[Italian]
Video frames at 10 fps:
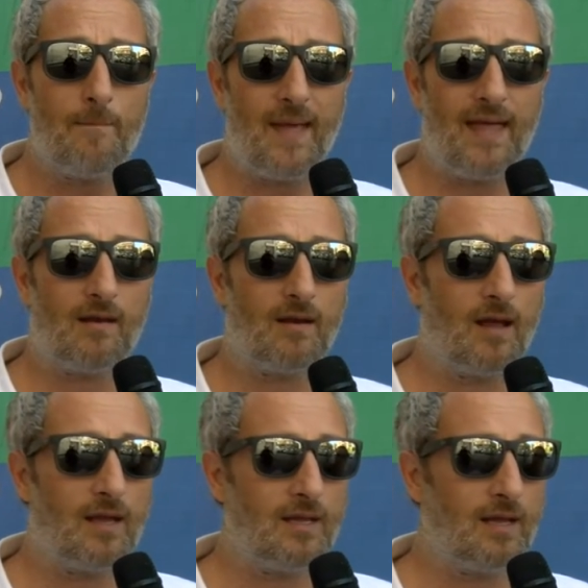per,
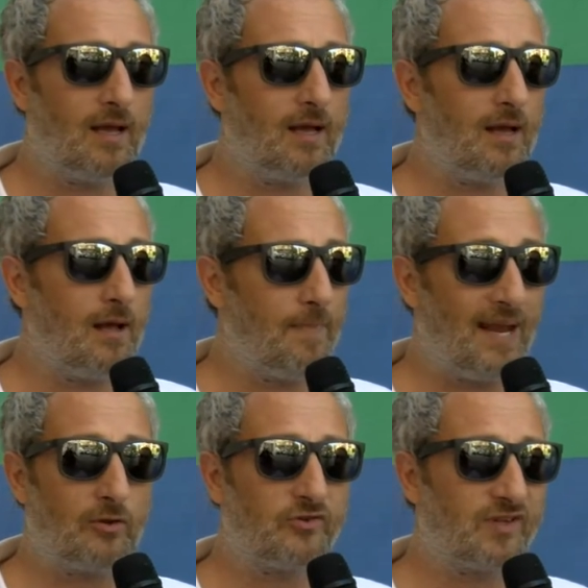eh, il, per
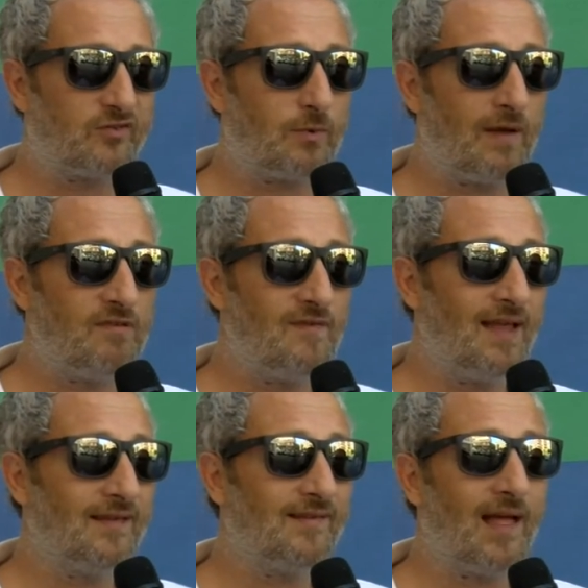la nostra
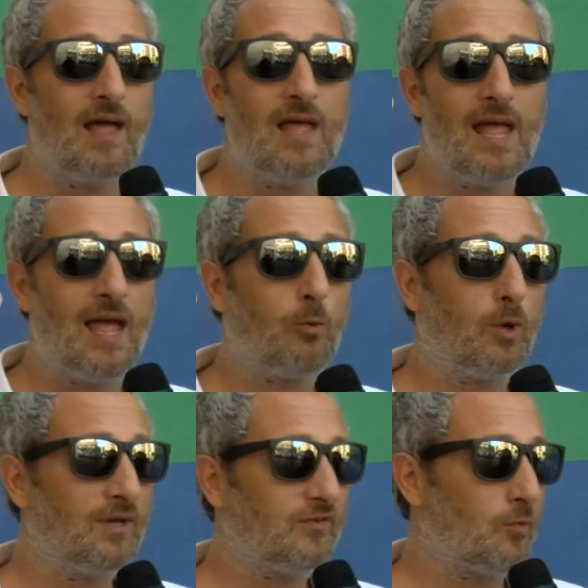sopravvivenza e
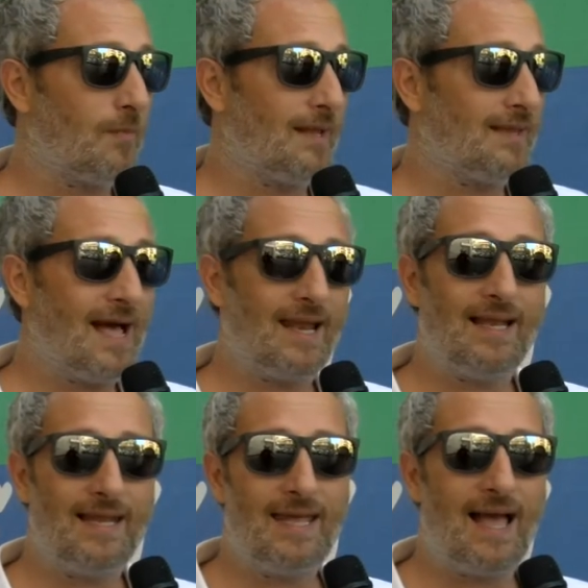quindi insomma andare
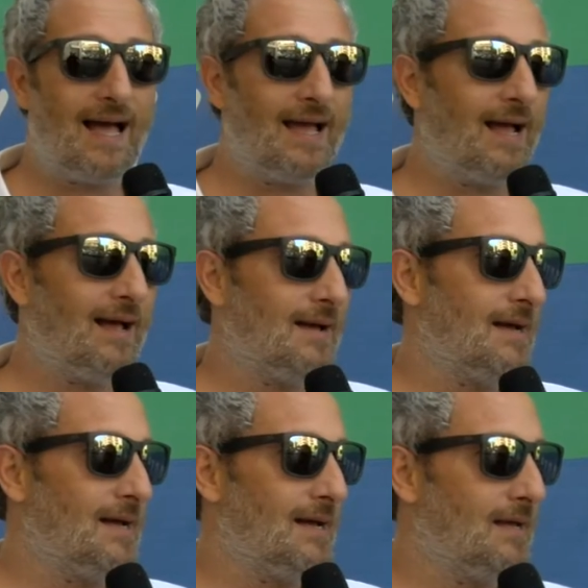lì a,
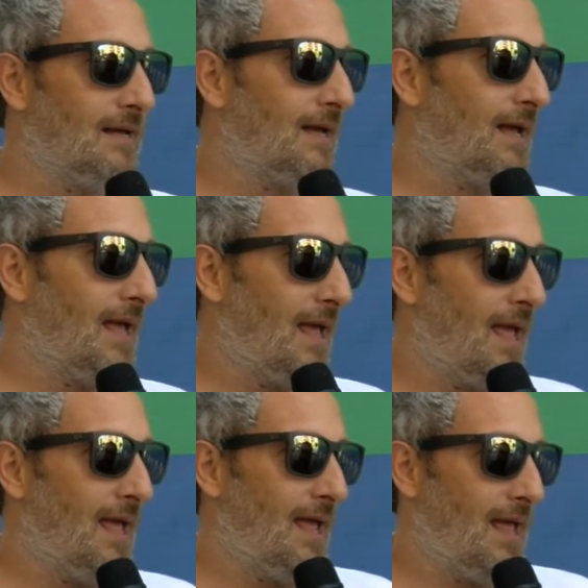a,
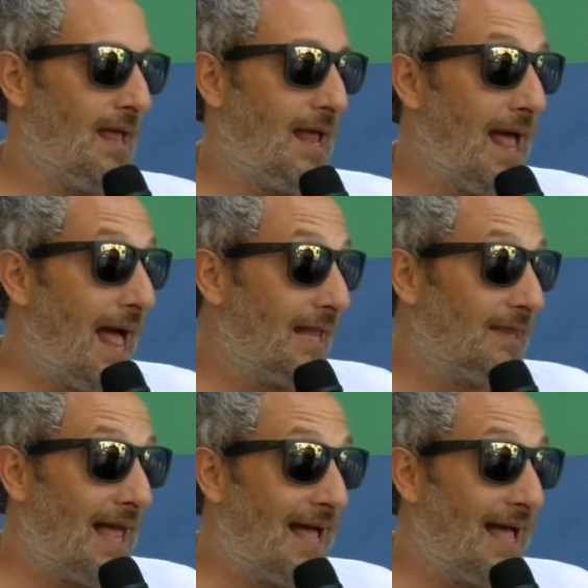a a,